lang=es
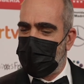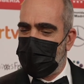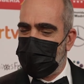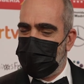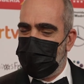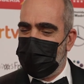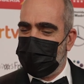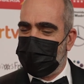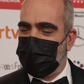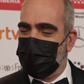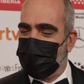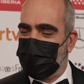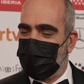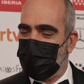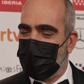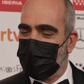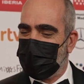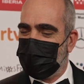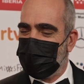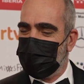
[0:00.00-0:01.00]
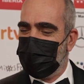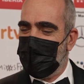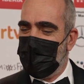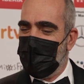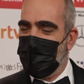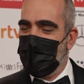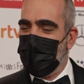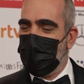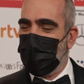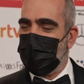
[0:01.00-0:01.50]
carpeta del colegio
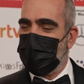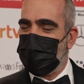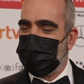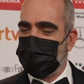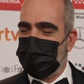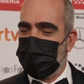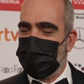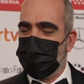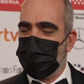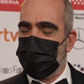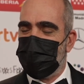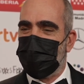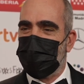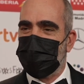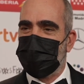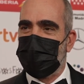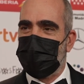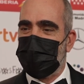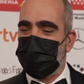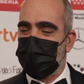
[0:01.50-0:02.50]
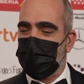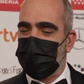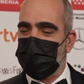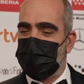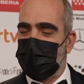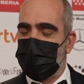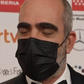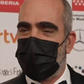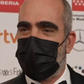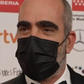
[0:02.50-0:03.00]
o hayas tenido en un póster en tu
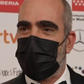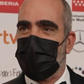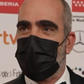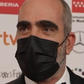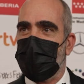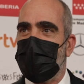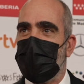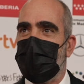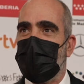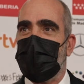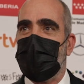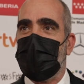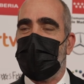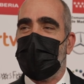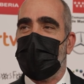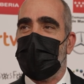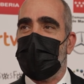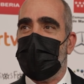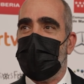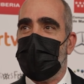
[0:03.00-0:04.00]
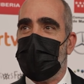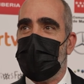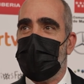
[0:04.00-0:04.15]
habitación. Eh,